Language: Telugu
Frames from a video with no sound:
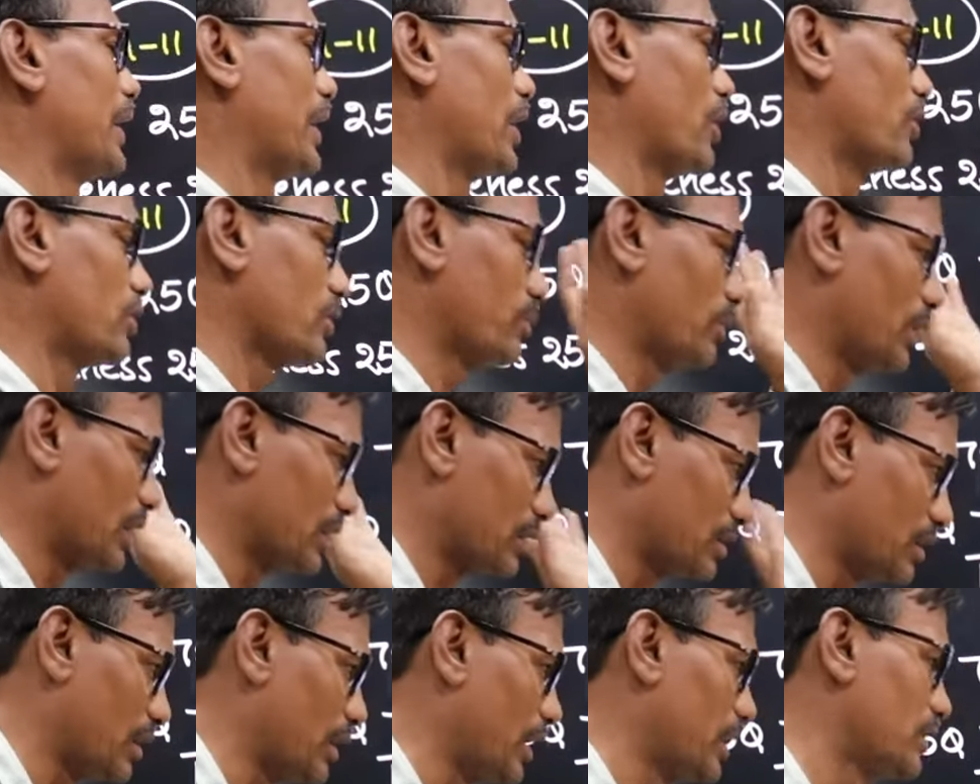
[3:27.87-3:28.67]
నెగిటివ్
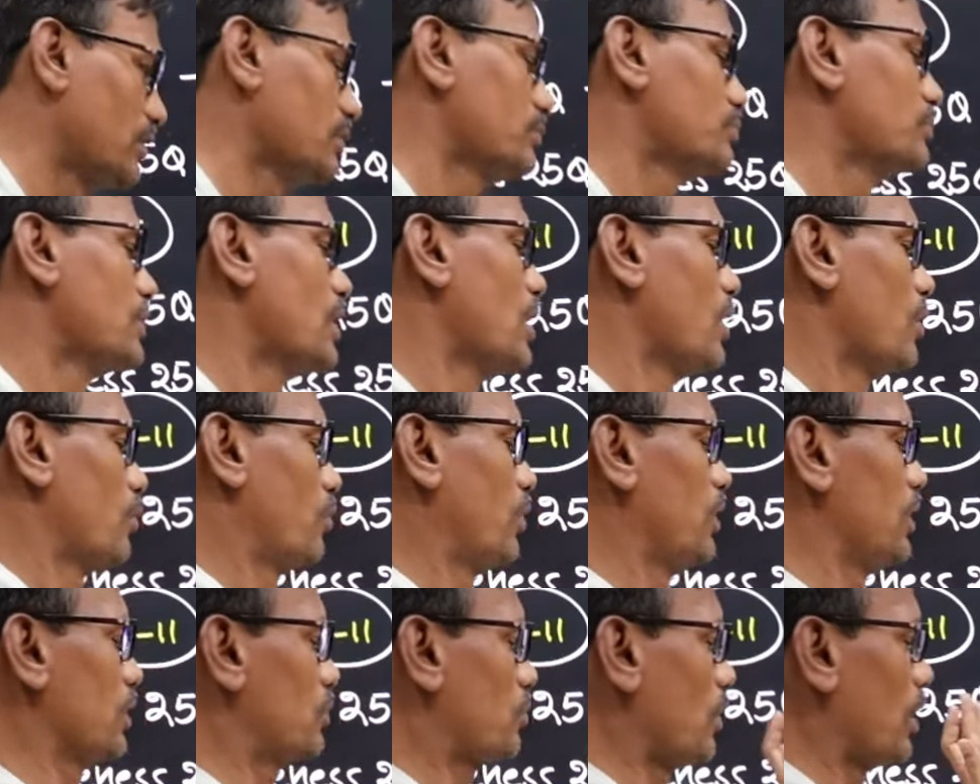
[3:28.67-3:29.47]
మార్క్ లేదు
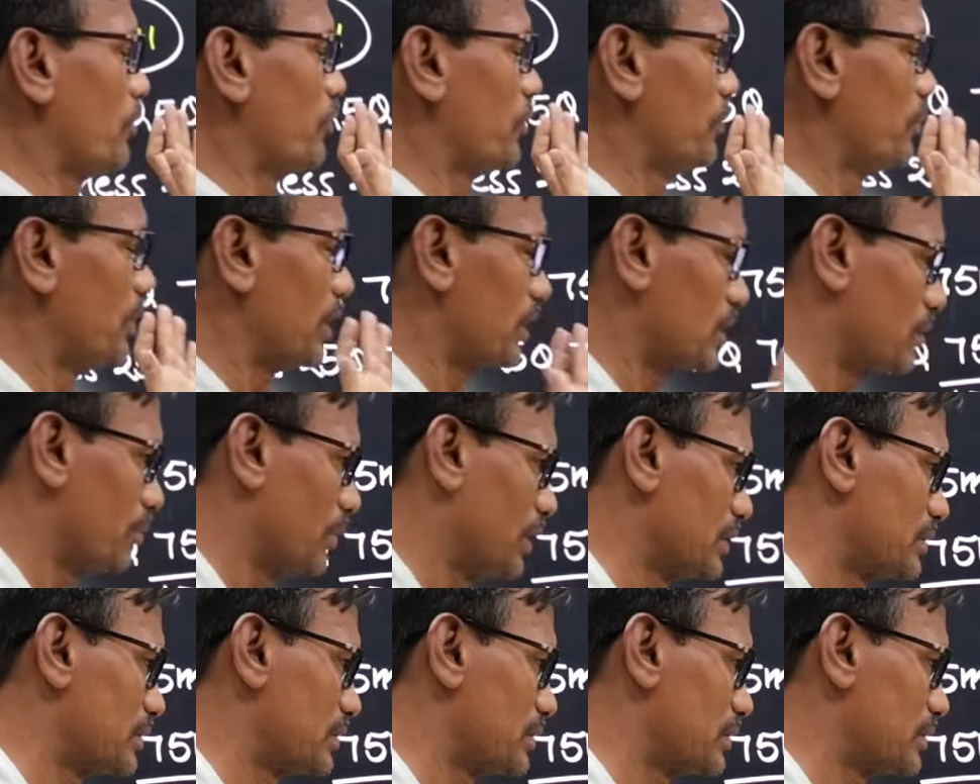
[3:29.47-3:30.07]
ఓన్లీ క్వాలిఫై మార్క్